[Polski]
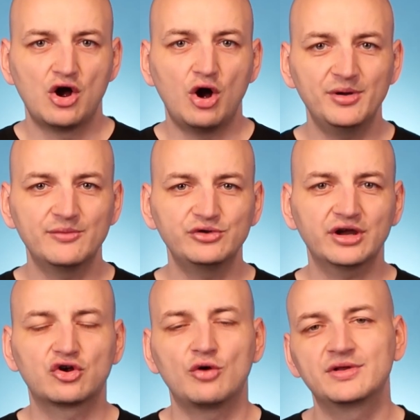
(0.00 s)

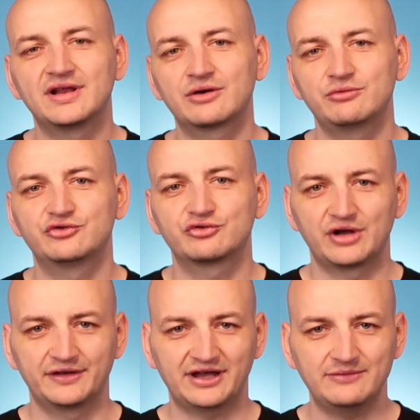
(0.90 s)
Obejmuje Common Language
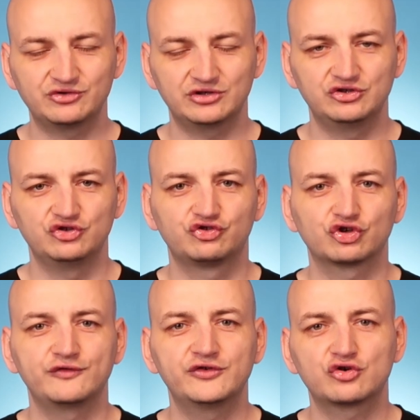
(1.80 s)
Runtime, czyli
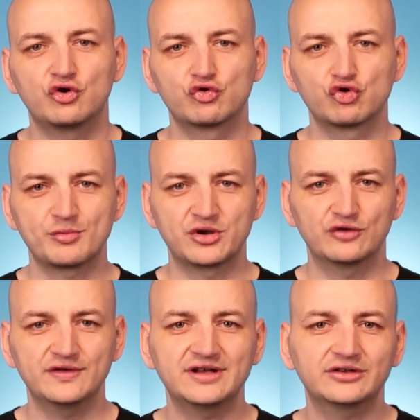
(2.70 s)
środowisko
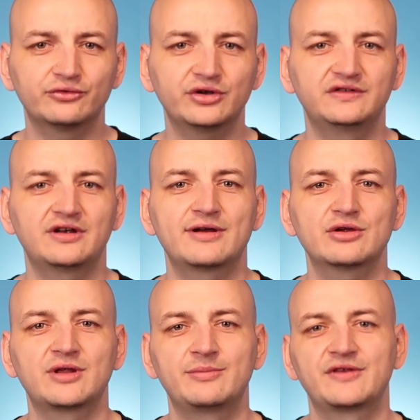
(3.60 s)
uruchomieniowe, na których działają
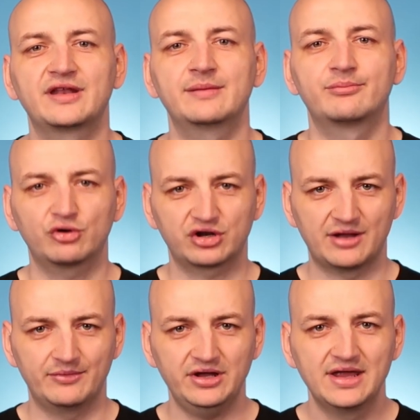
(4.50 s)
napisane
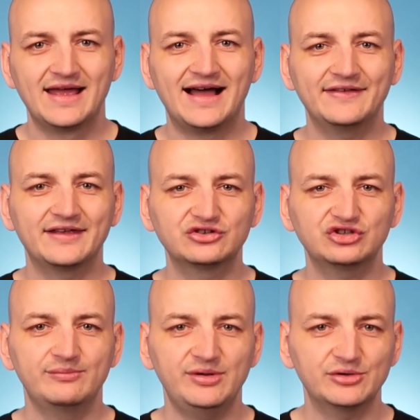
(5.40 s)
programy, a
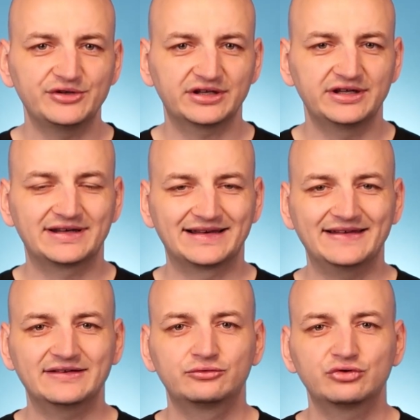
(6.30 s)
także biblioteki
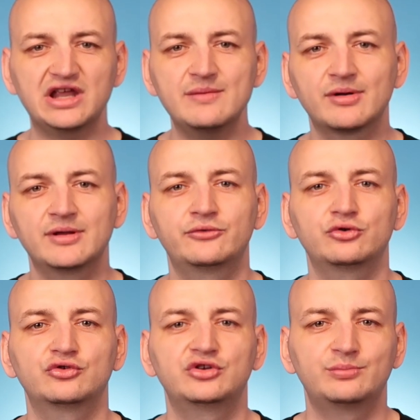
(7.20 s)
klas, które
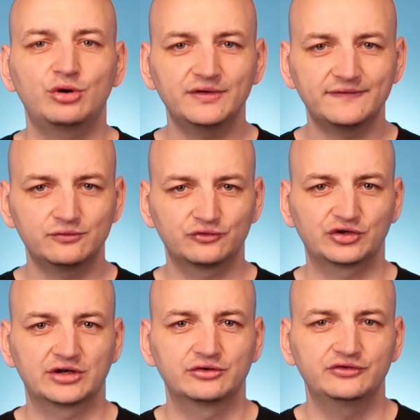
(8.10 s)
implementują typowe
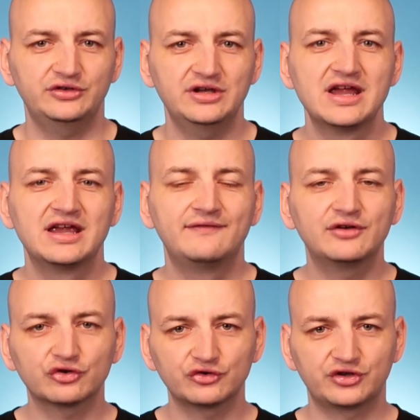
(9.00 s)
funkcjonalności
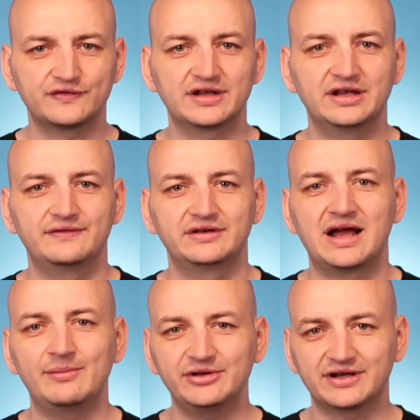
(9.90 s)
wykorzystywane w
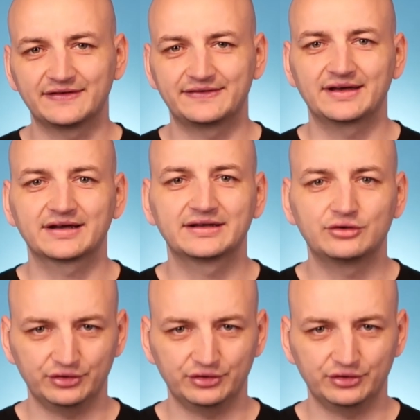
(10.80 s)
aplikacjach